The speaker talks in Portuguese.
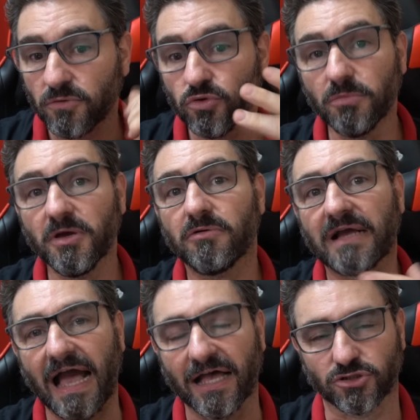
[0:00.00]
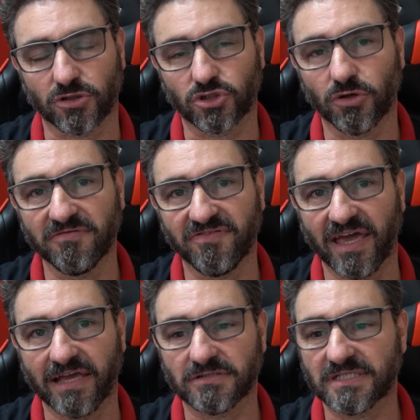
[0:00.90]
No meu caso, que sou um
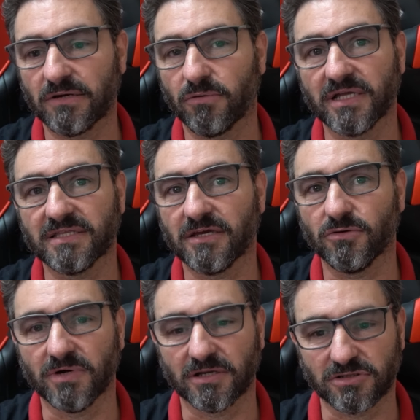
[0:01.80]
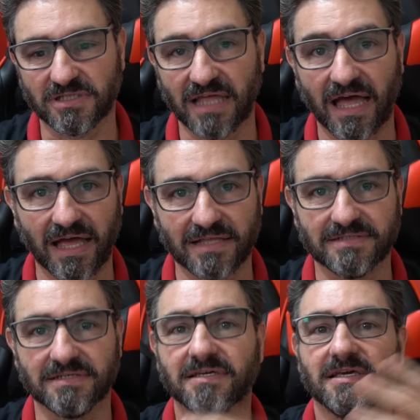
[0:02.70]
velho, 51 anos de
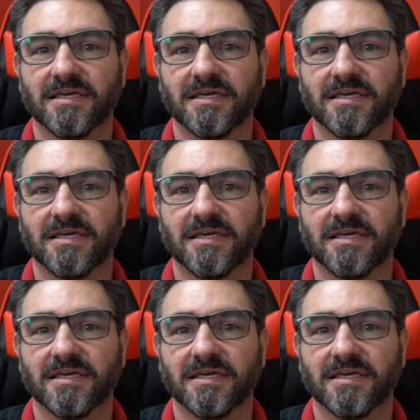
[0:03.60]
idade,